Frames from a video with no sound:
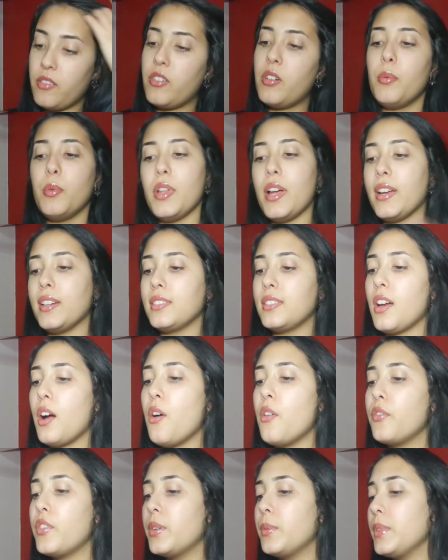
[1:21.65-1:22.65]
Vamos lá
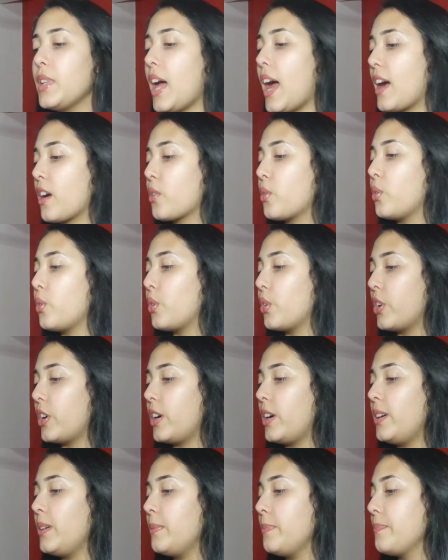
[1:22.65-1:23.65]
então, vamos lá. Cor